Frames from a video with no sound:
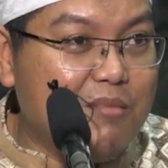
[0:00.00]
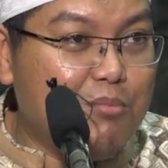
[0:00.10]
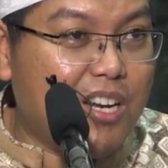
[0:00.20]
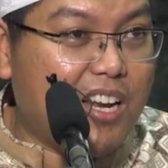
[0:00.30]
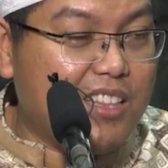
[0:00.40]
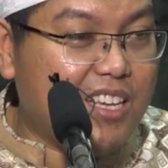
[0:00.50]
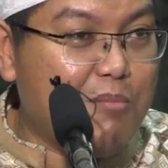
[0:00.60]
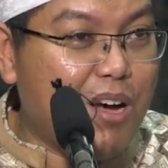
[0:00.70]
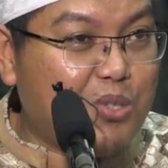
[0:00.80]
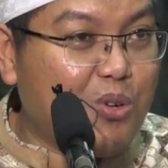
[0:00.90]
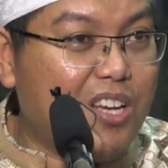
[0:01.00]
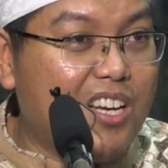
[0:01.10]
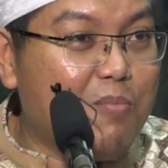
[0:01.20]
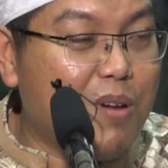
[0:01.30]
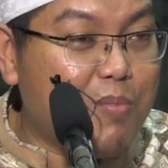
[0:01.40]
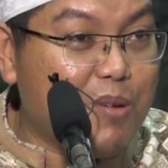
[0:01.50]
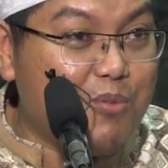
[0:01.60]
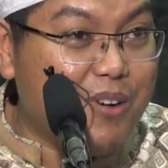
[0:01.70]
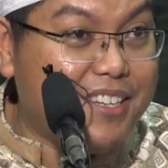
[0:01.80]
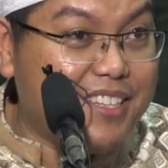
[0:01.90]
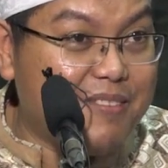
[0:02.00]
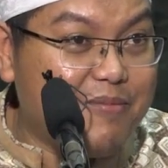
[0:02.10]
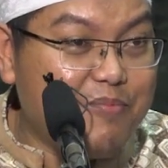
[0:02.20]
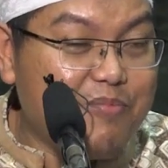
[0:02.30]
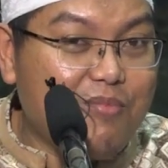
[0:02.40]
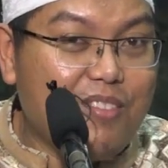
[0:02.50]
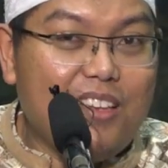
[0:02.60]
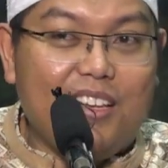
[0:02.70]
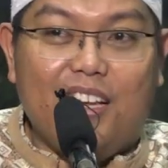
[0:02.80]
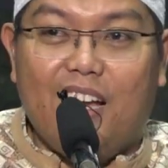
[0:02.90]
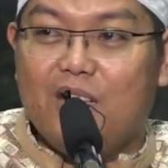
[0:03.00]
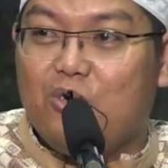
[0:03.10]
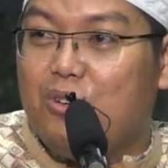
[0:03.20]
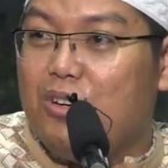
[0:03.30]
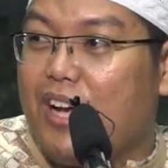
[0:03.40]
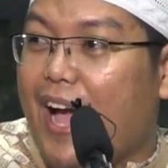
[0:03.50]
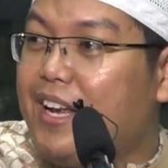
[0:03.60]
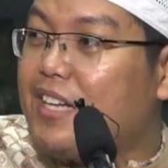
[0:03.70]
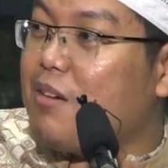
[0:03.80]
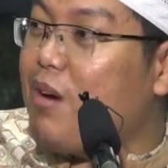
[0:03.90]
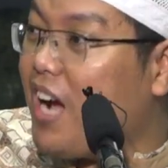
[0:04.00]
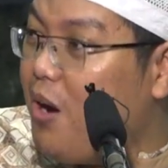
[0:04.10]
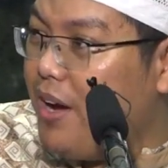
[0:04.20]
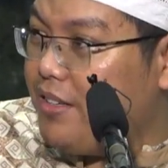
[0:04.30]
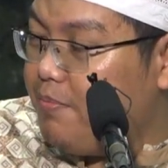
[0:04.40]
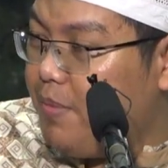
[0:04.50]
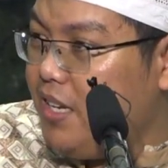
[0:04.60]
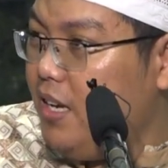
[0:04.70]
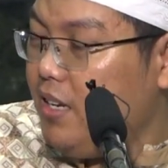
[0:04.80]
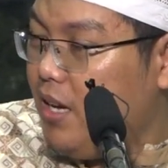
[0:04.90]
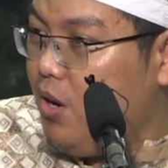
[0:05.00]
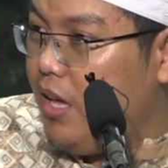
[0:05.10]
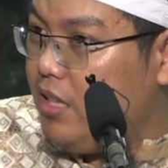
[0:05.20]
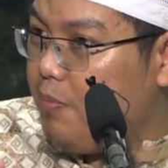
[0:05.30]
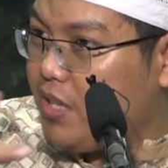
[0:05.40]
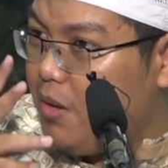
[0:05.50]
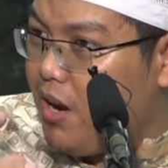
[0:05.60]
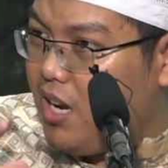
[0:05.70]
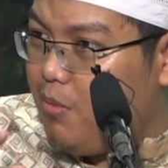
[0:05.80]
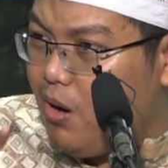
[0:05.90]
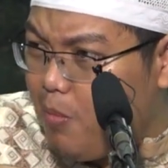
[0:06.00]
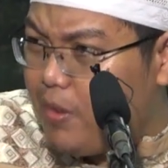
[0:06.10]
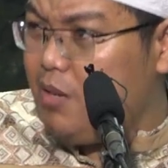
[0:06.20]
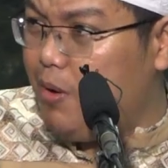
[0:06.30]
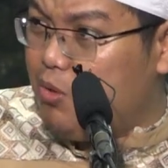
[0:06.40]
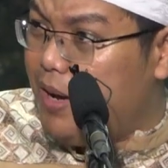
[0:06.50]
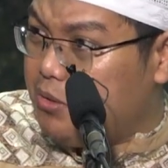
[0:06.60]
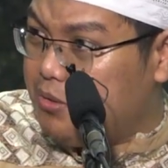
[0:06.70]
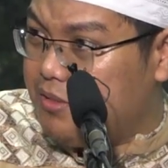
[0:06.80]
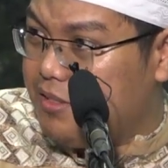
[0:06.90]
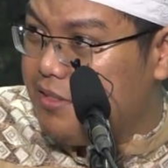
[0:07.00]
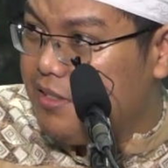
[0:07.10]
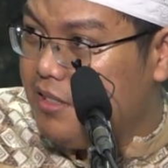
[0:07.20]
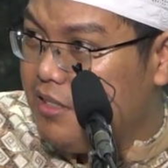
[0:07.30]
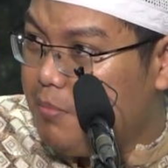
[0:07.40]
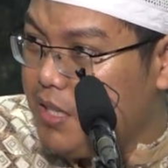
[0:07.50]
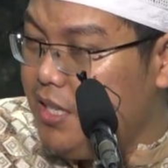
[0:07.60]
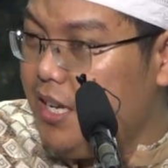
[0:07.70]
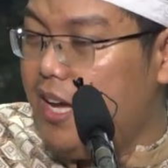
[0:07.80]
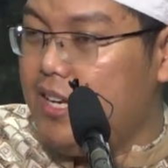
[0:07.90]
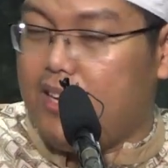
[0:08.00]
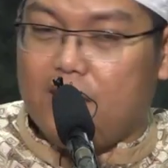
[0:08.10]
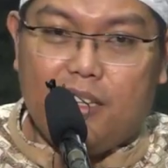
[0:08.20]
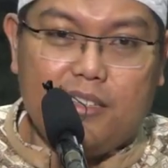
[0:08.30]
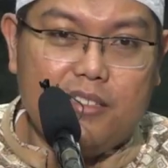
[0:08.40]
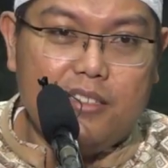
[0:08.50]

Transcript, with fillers: Biar kelihatan maco di hadapan perempuan ya. Atau enggak enak sama kawan. Padahal kalau ente pertama kali merokok pasti batuk-batuk. Pasti nggak enak ya.